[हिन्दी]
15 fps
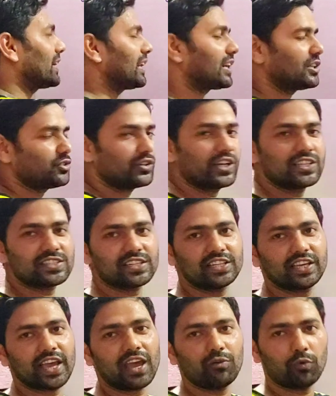वाटर का जो
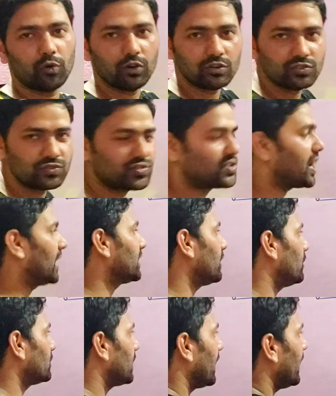डेंसिटी है वो ज्यादा
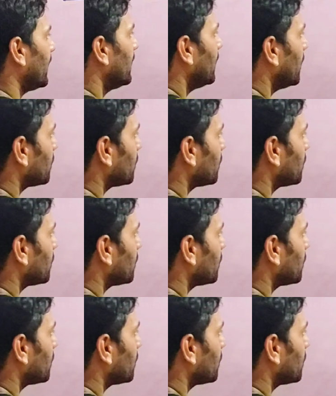होता है